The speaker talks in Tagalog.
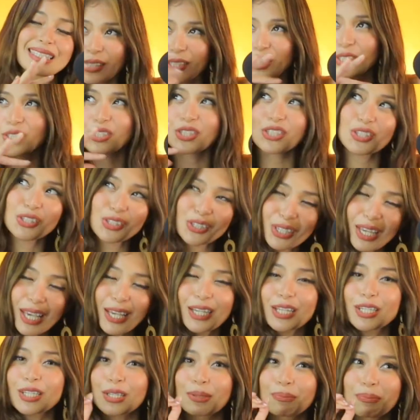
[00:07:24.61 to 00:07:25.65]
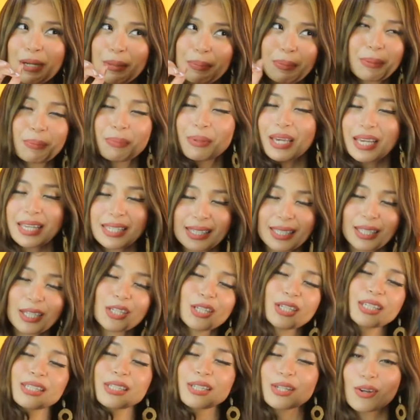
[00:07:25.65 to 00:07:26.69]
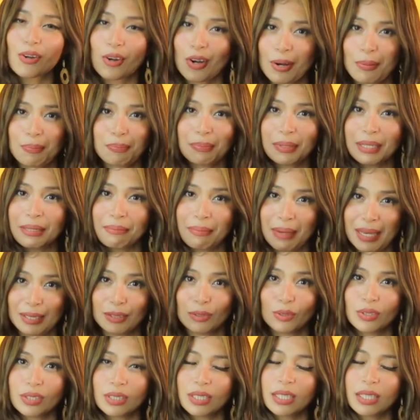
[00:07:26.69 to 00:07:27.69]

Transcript: Let's just say magbibigay sa'yo yan ng compliment.